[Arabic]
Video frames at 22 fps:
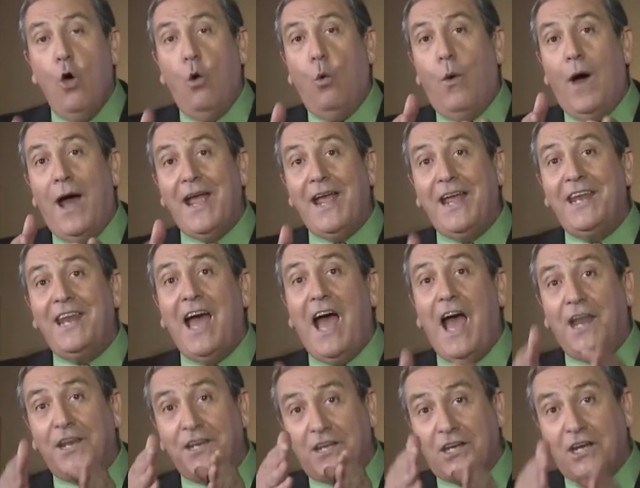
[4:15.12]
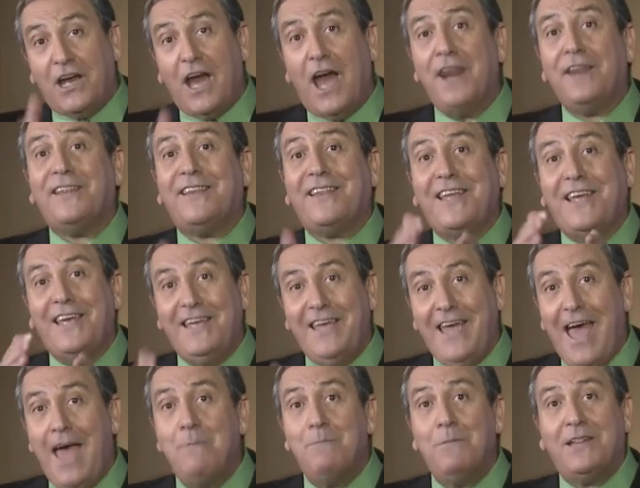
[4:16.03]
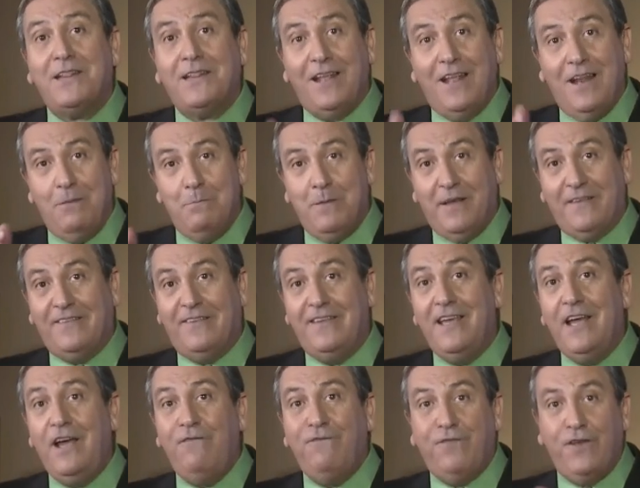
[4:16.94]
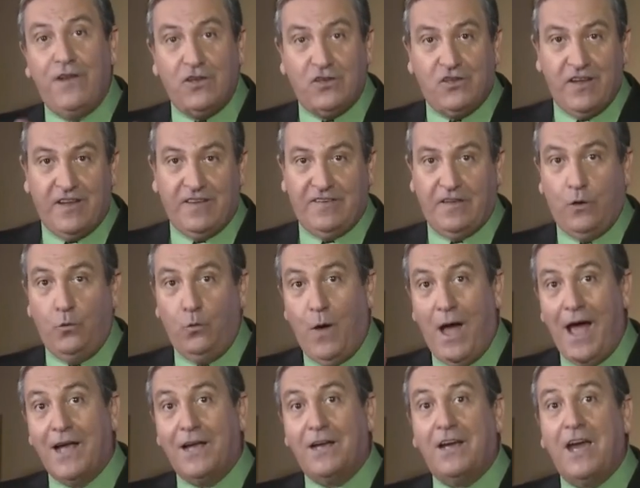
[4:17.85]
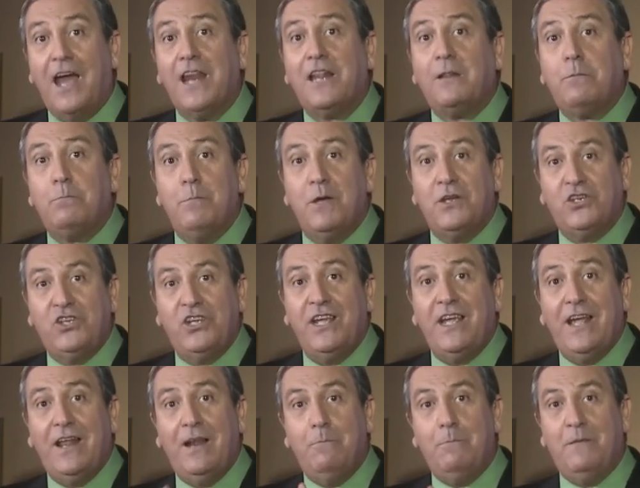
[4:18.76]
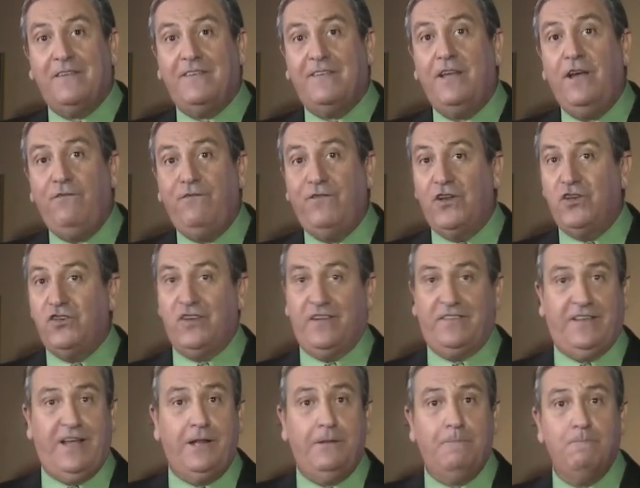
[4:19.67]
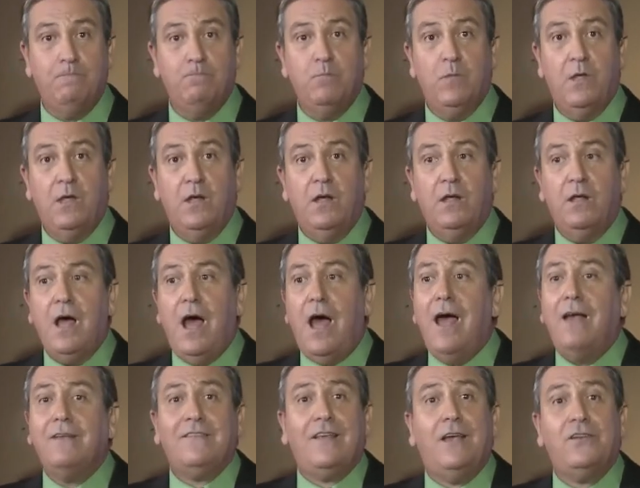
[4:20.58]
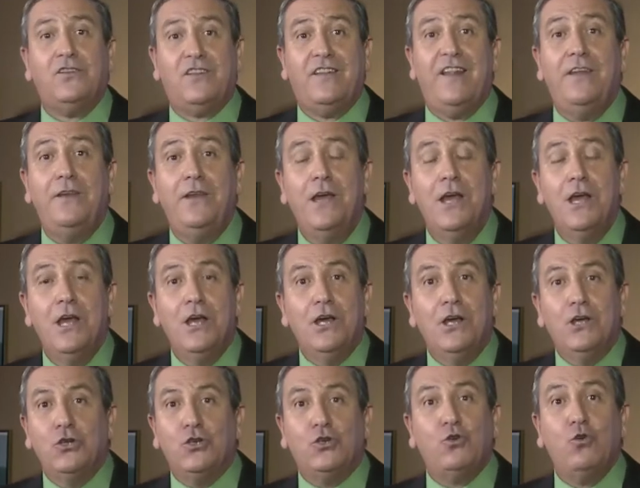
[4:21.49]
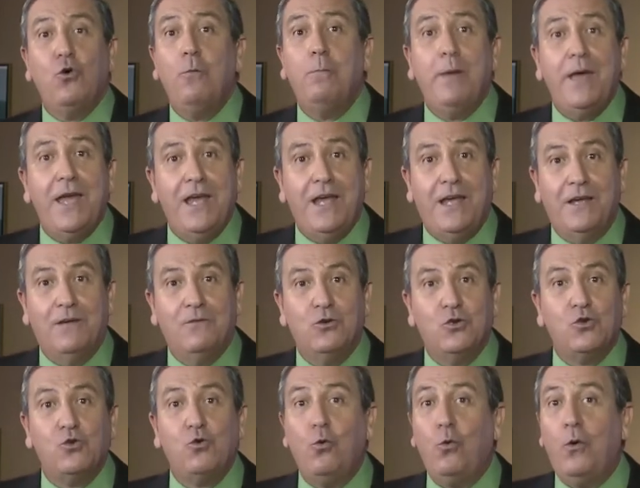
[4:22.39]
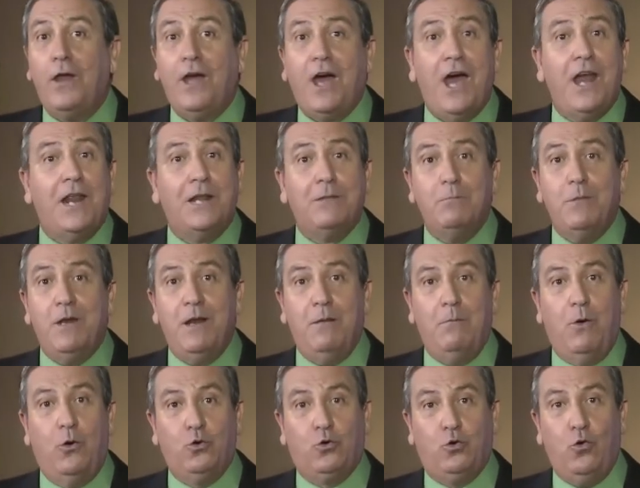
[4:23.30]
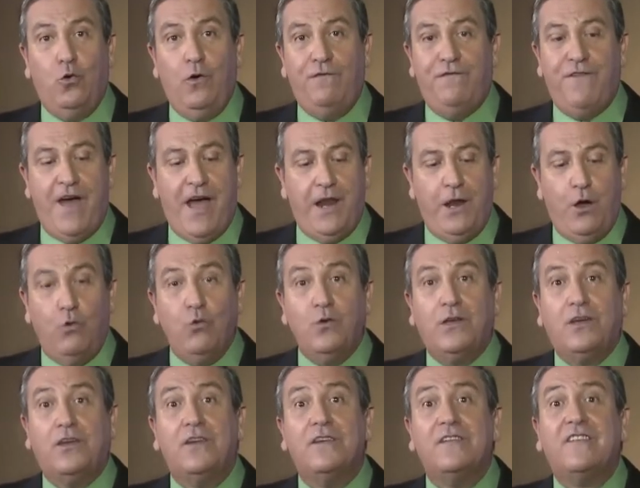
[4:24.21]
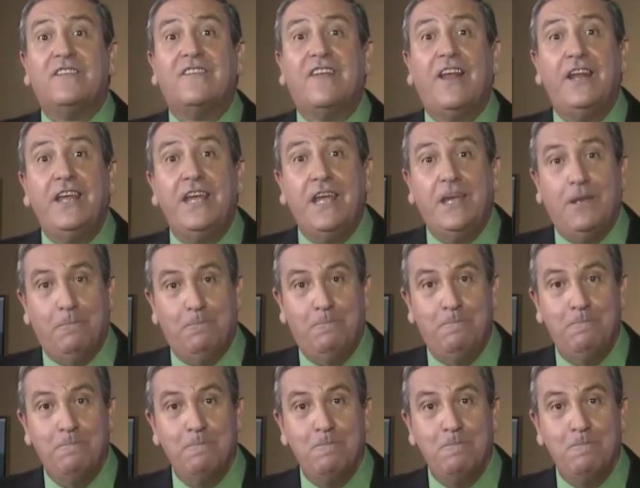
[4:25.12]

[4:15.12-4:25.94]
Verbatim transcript: وإن أنكرت قيامة المسيح في الجسد وأنكرت مجيء المسيح في الجسد أصلا شو بقي شو الغرض من الموضوع فأنا أنكر الصليب